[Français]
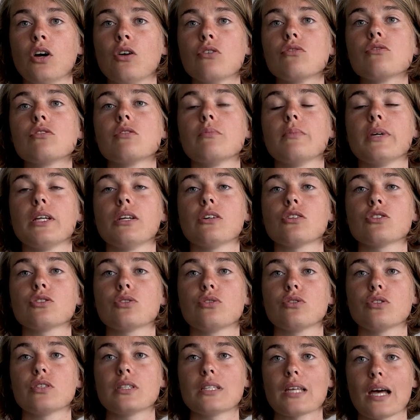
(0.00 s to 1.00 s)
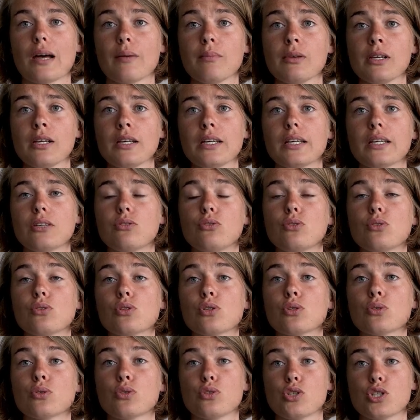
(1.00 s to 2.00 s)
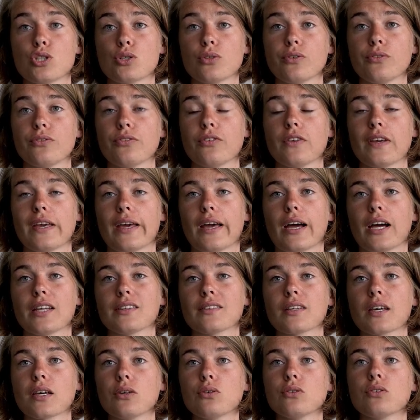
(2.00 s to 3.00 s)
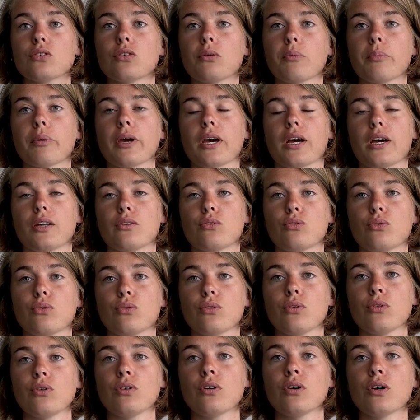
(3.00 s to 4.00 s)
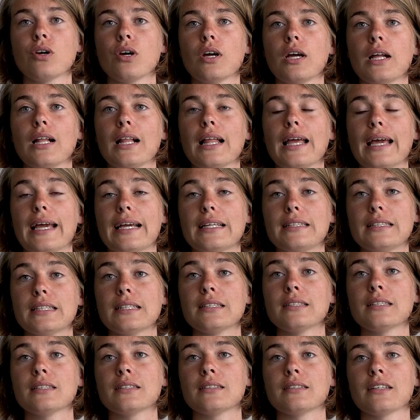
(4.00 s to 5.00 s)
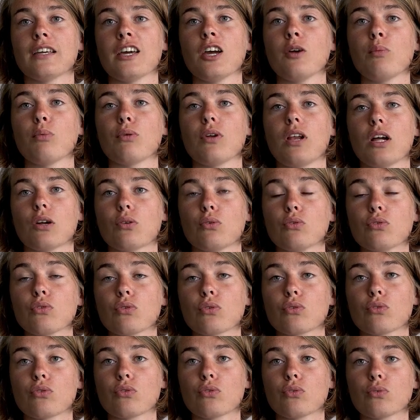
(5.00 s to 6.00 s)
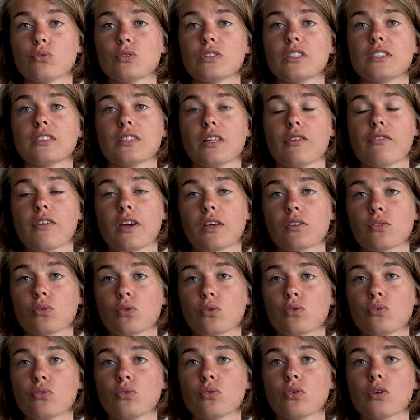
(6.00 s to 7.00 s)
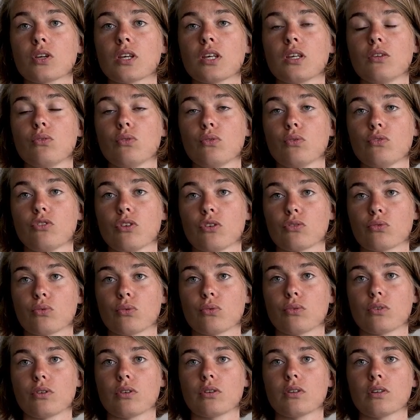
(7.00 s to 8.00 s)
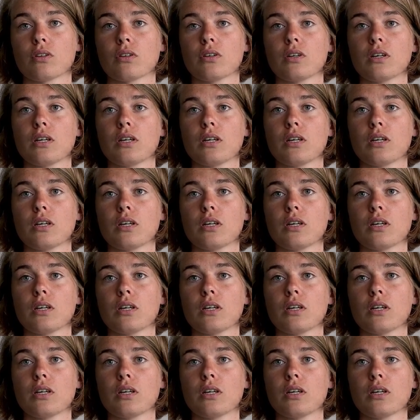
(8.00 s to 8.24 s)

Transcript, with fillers: Ce mélange de sable et de chaux chauffés à très haute température est nécessaire pour la construction des infrastructures qui nous entourent.